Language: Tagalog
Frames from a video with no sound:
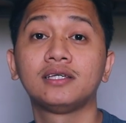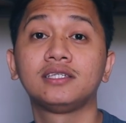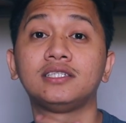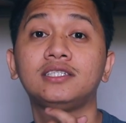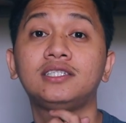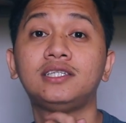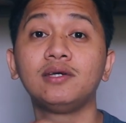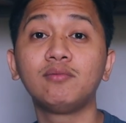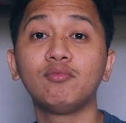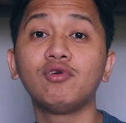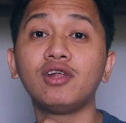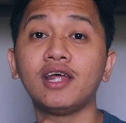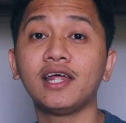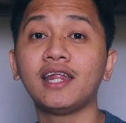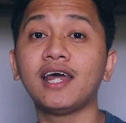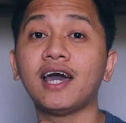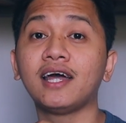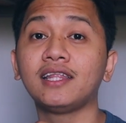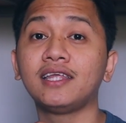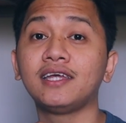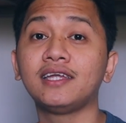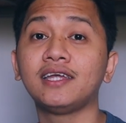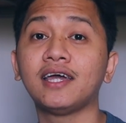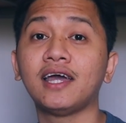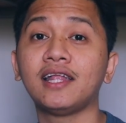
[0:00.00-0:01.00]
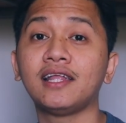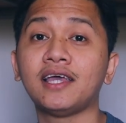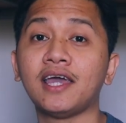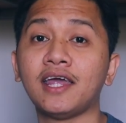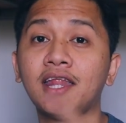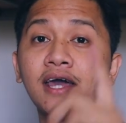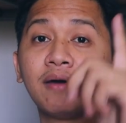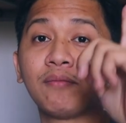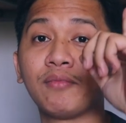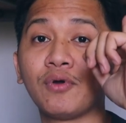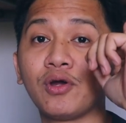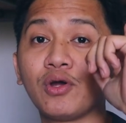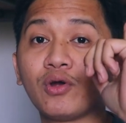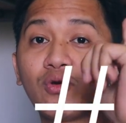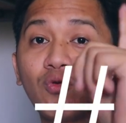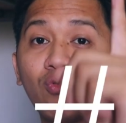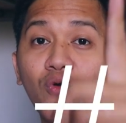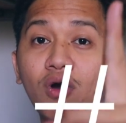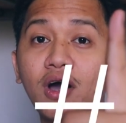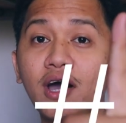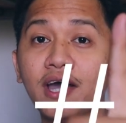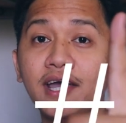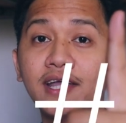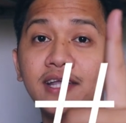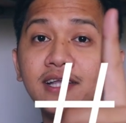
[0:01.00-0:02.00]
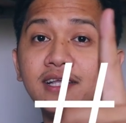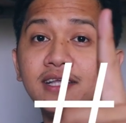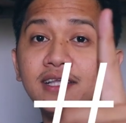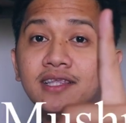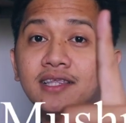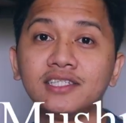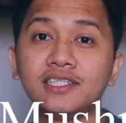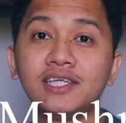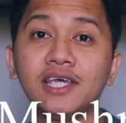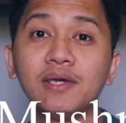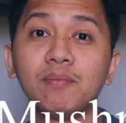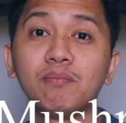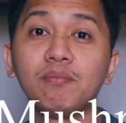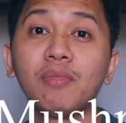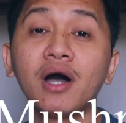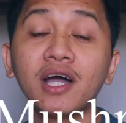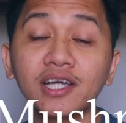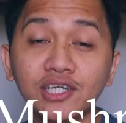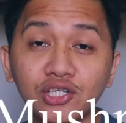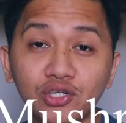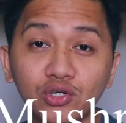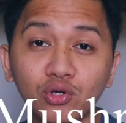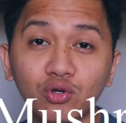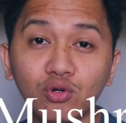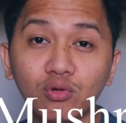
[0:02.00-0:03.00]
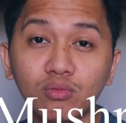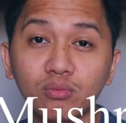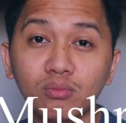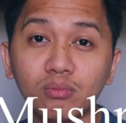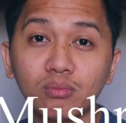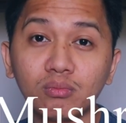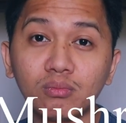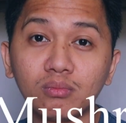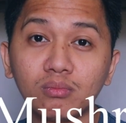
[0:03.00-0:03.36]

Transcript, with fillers: Simulan natin yan, key number 1, si Mushroom.